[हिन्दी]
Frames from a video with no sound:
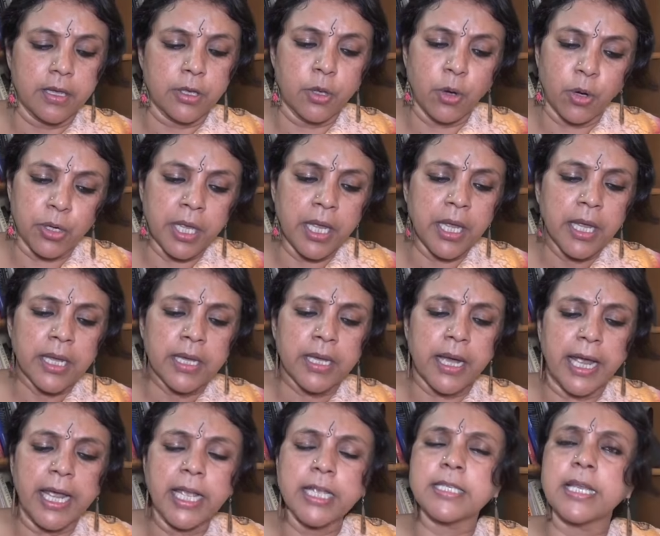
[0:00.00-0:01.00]
क्योंकि
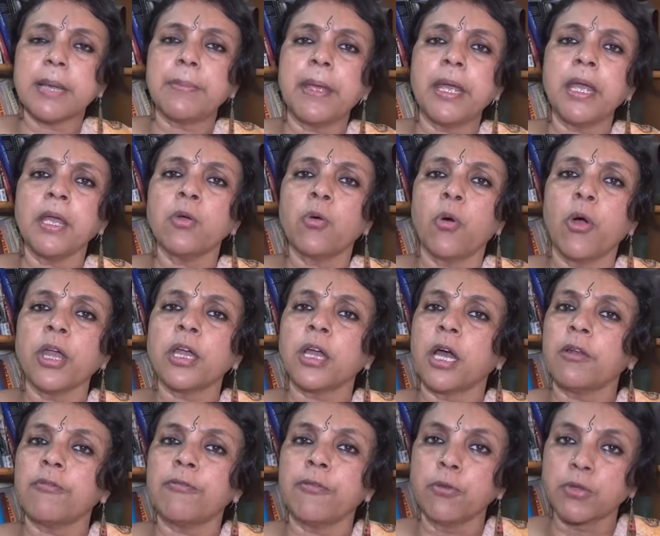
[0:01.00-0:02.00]
कहीं से भी कोई
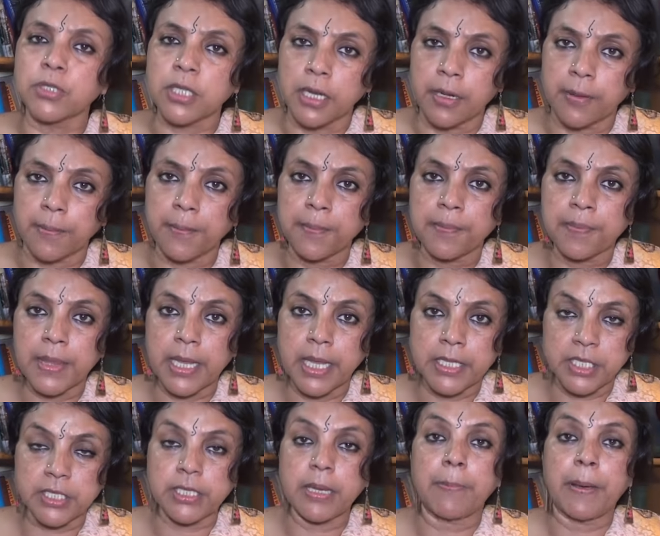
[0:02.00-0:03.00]
कन्फ्यूज़न
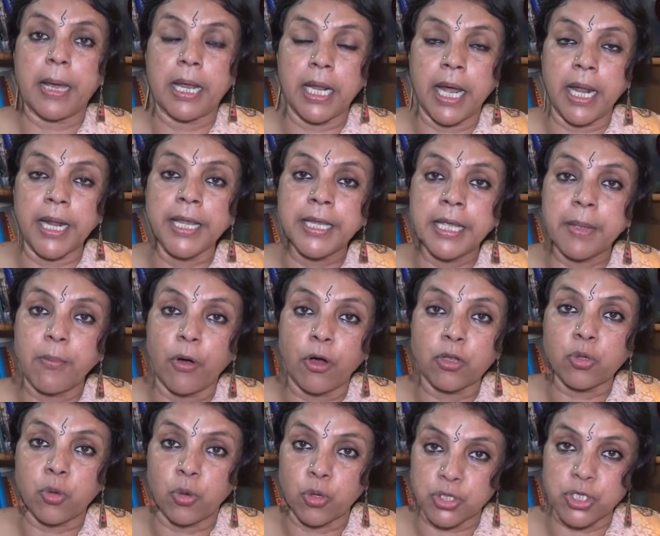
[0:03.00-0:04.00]
जिसे फैलाने की
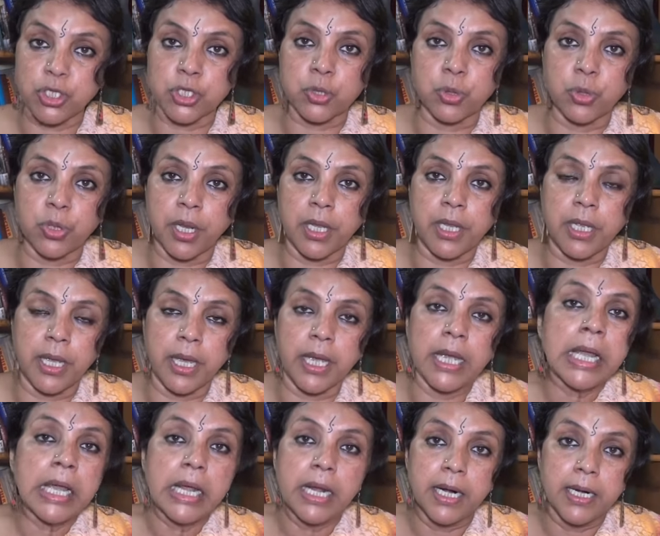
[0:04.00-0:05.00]
बहुत कोशिश हो रही है
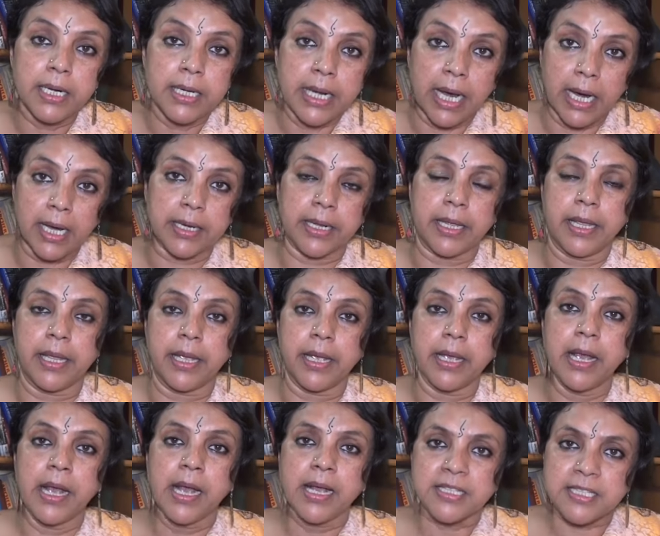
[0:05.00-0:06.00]
ना रहे
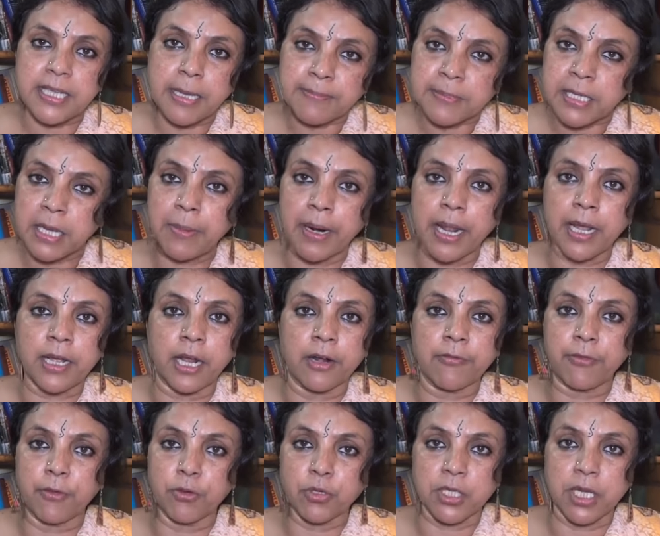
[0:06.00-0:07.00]
सबसे बड़ा
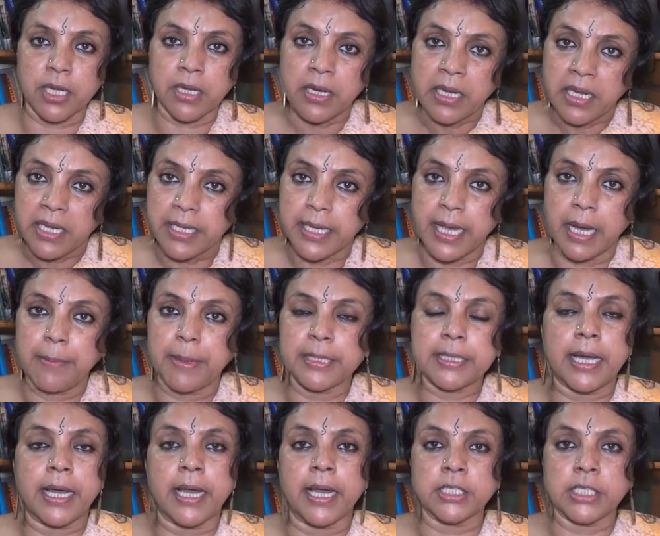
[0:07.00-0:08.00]
कन्फ्यूज़न यह
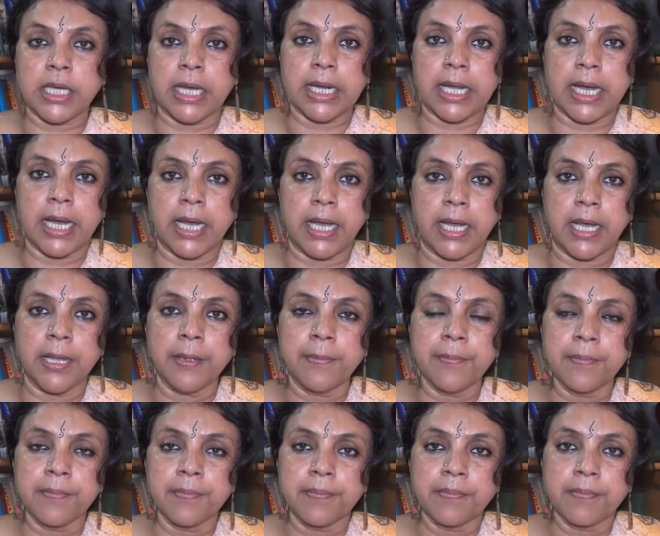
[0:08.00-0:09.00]
बताया जा रहा है
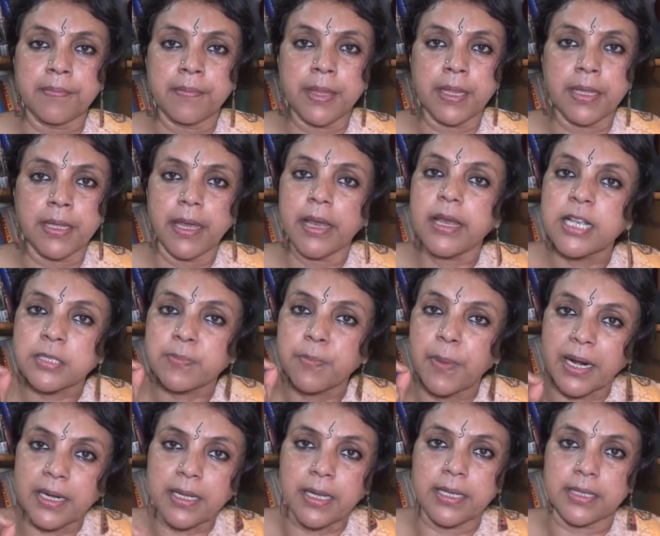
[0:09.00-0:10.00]
कि इस
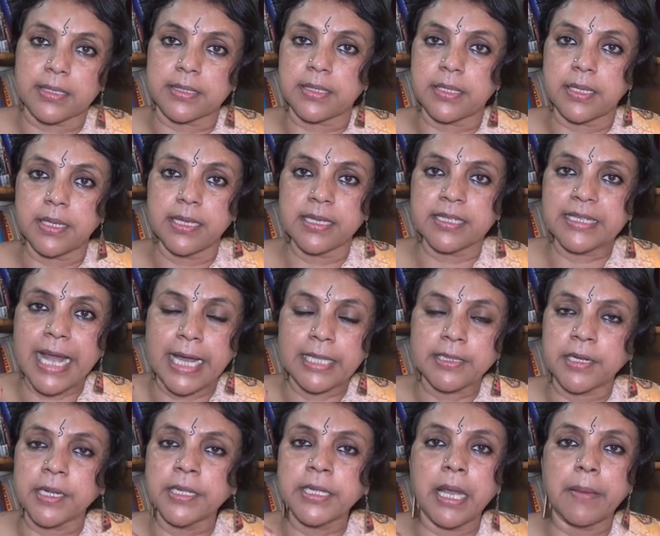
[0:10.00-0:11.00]
मरकज़ इस
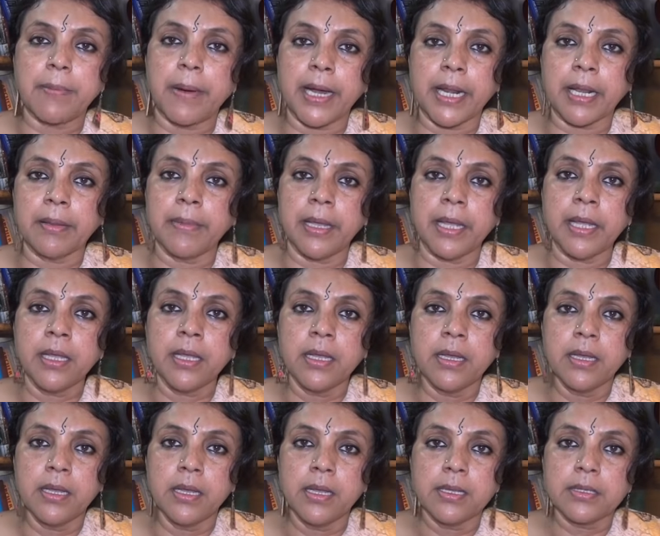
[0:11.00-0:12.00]
गैदरिंग के बारे में
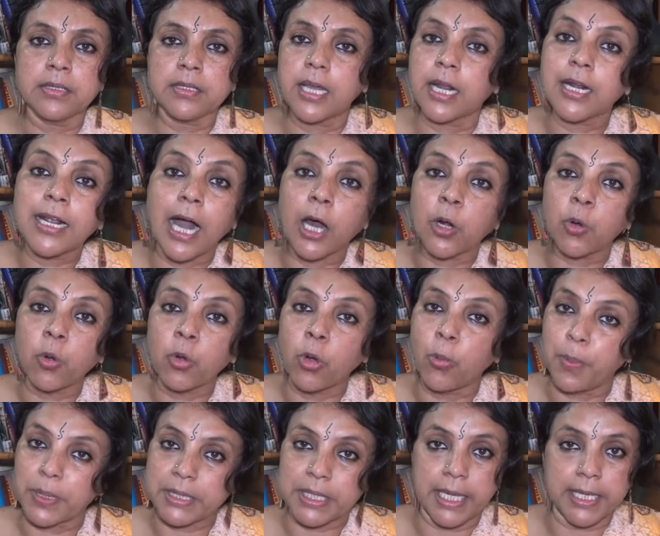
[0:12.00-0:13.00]
सरकारों को
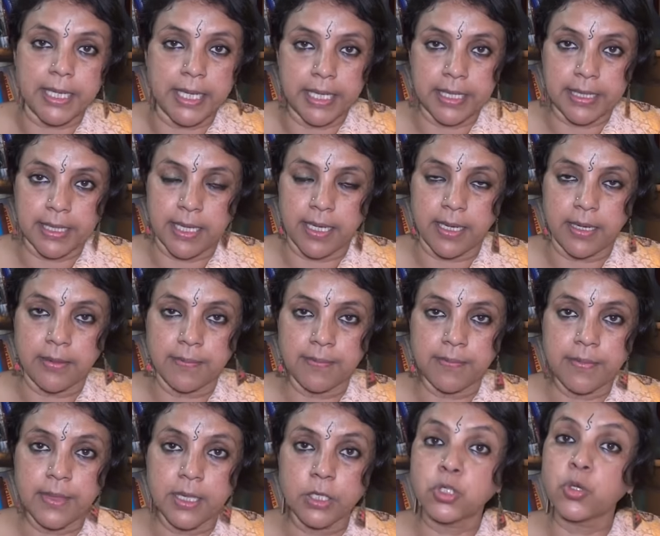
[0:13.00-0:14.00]
पता नहीं था
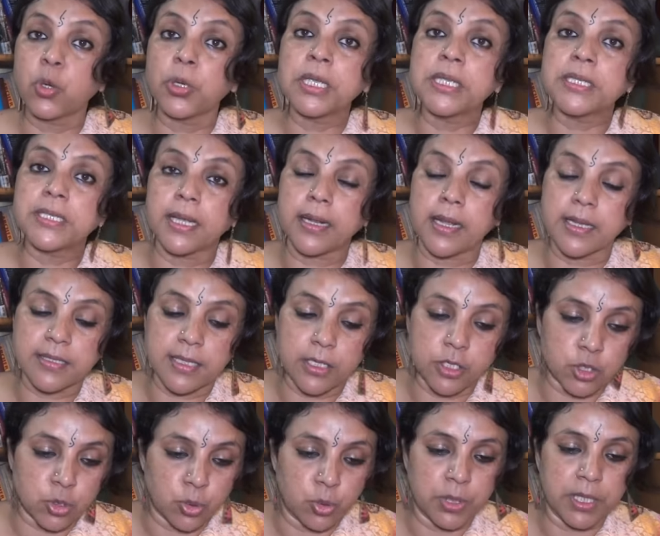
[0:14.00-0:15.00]
जो कि सरासर
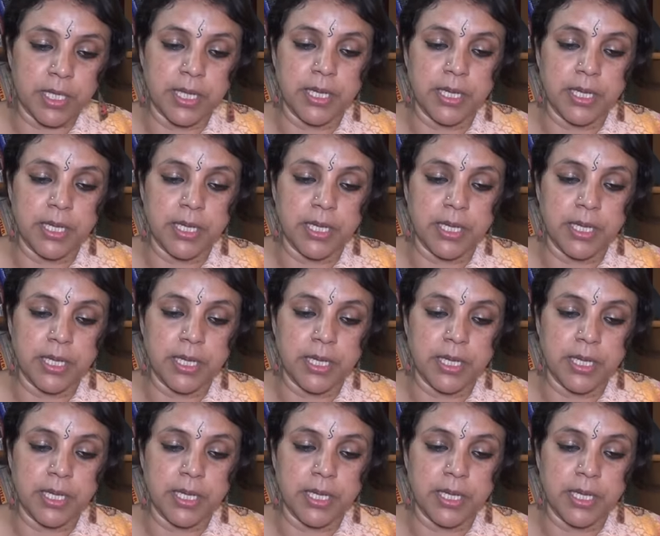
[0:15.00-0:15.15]
झूठ